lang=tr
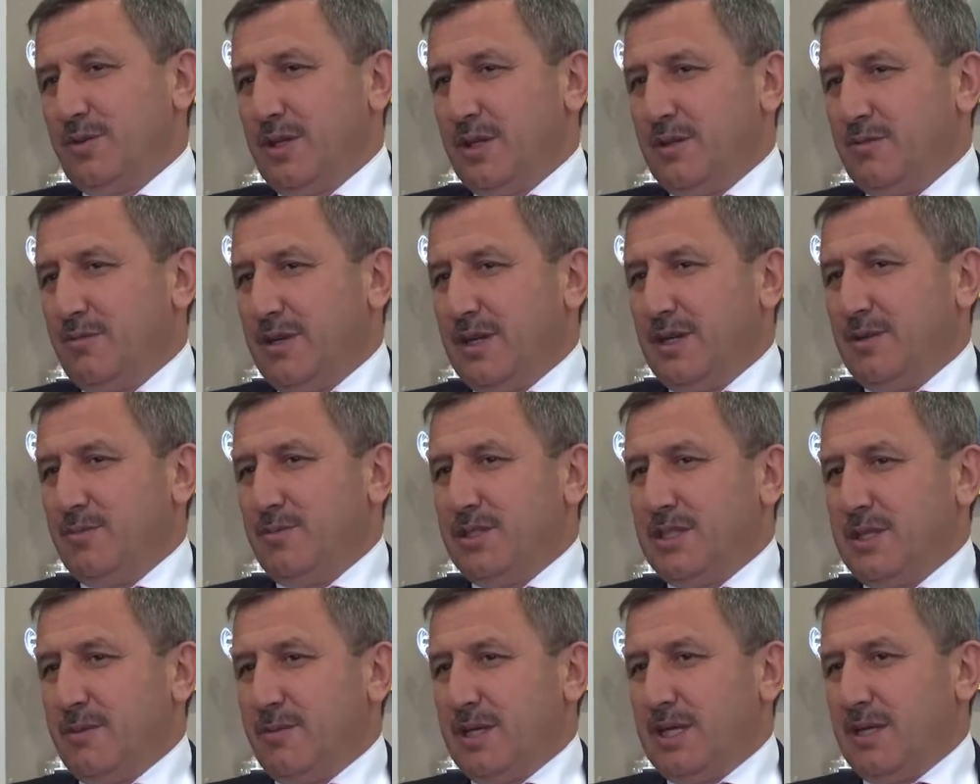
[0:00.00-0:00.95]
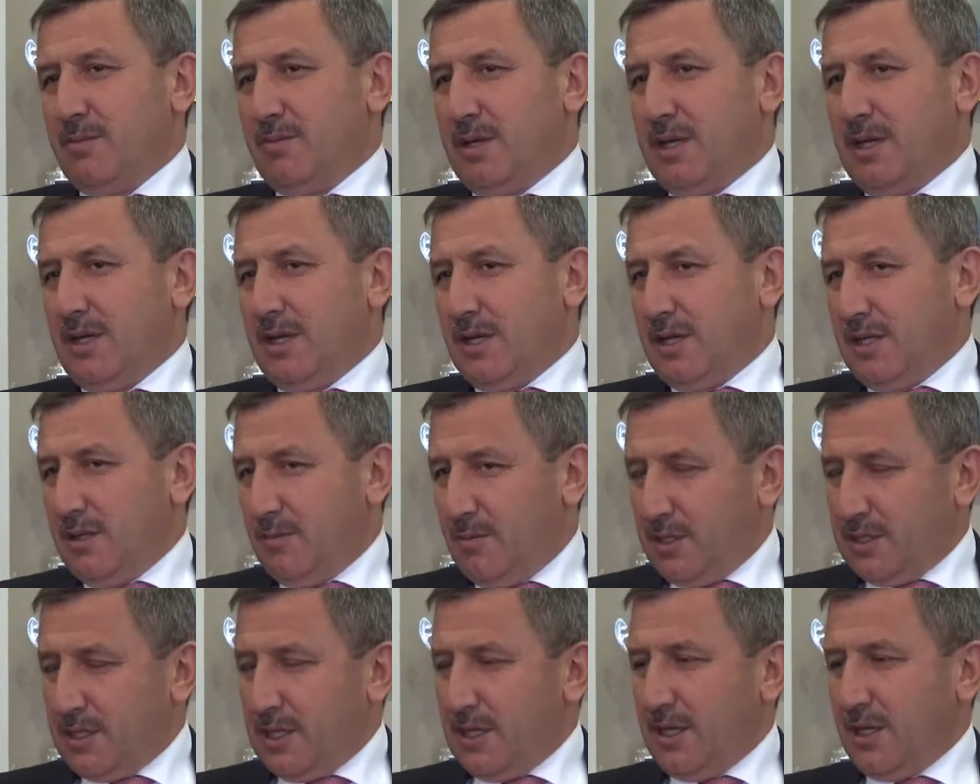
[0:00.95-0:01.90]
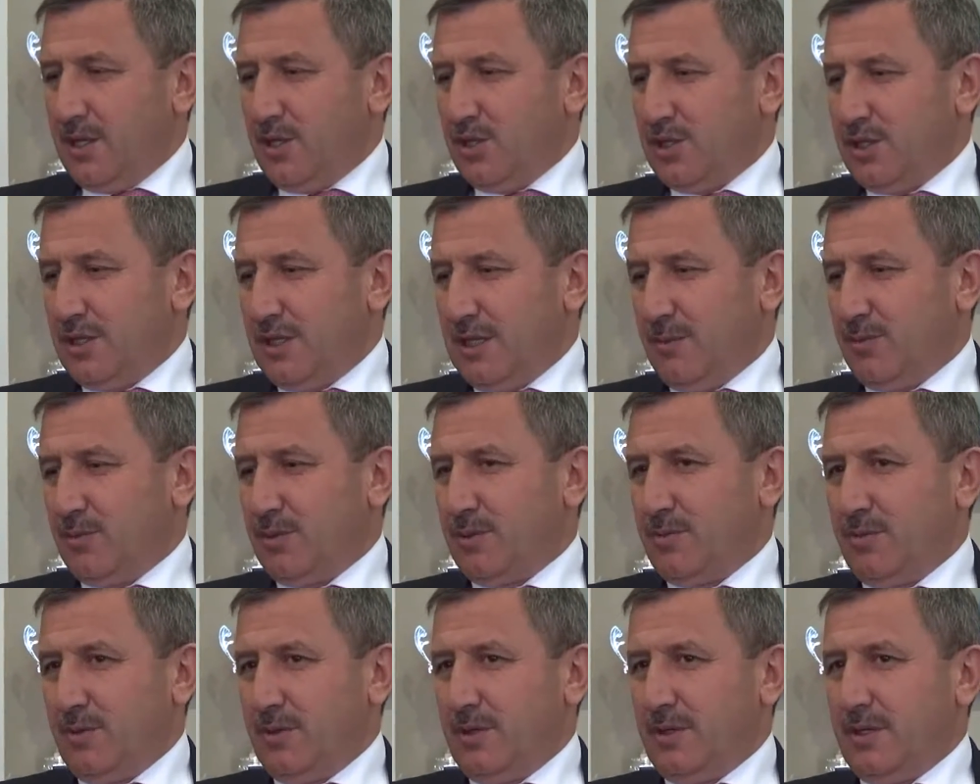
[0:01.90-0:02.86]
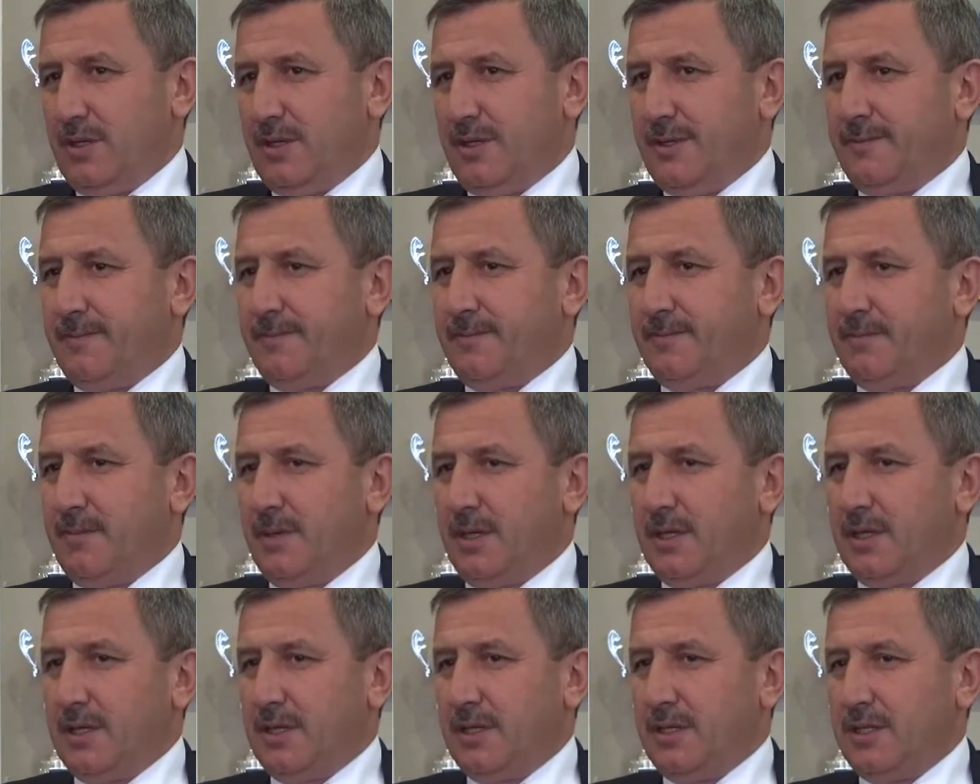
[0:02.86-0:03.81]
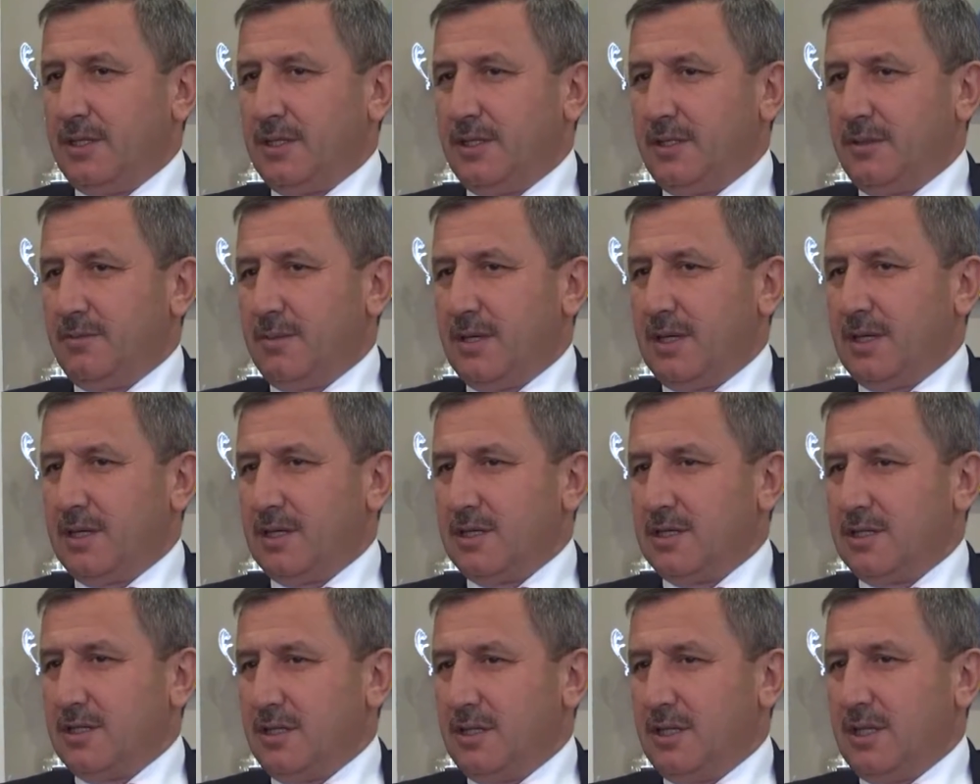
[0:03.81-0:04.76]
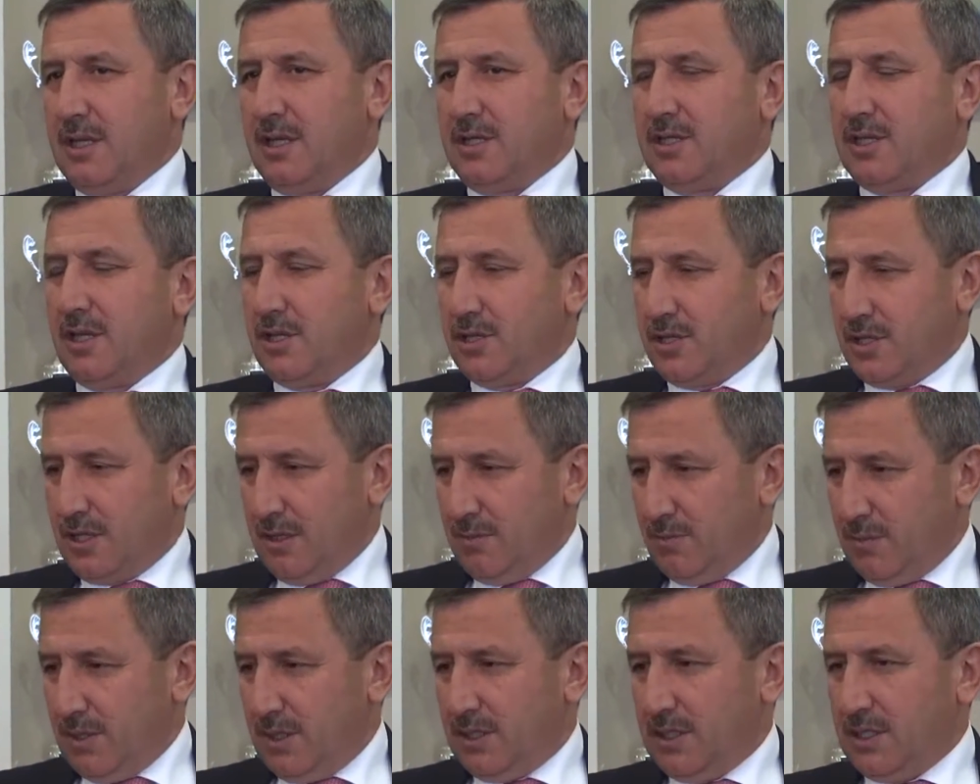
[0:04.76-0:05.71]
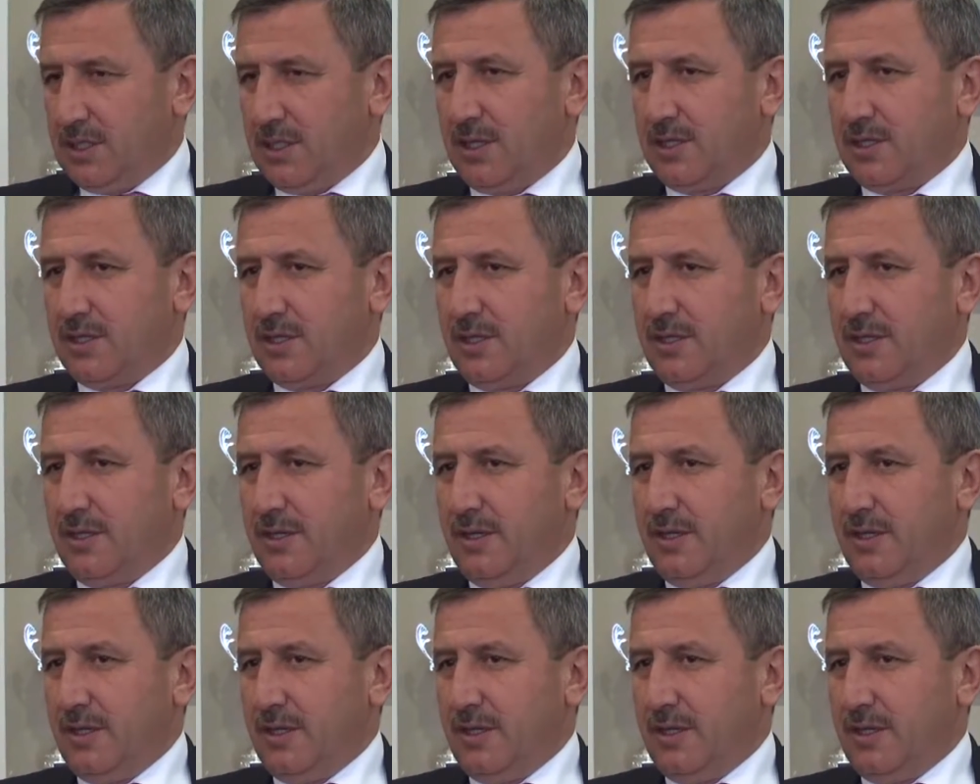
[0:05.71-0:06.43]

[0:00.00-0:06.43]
Yeni valimizle beraber Ankara'da mesai arkadaşlığı yaptık. Ee, bakanlık merkezinde çalışırken birlikte çalıştık.